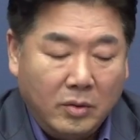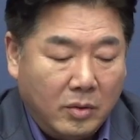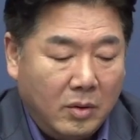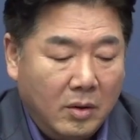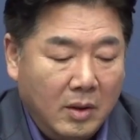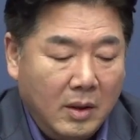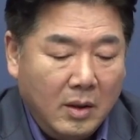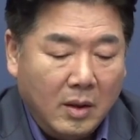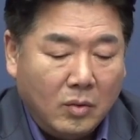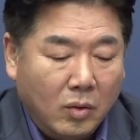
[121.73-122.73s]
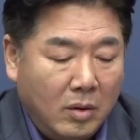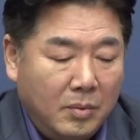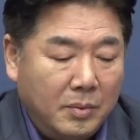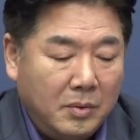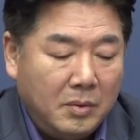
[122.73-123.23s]
이유로
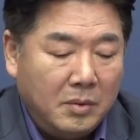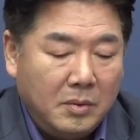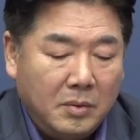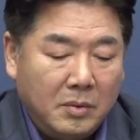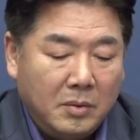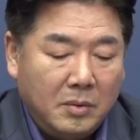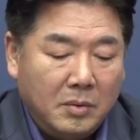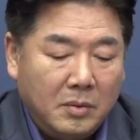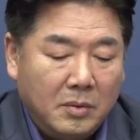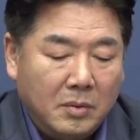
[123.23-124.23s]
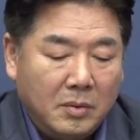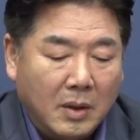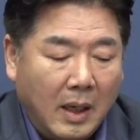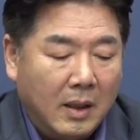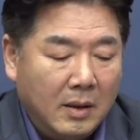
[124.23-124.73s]

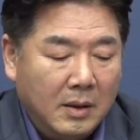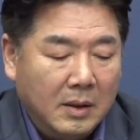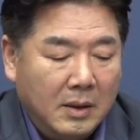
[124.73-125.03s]
통일부가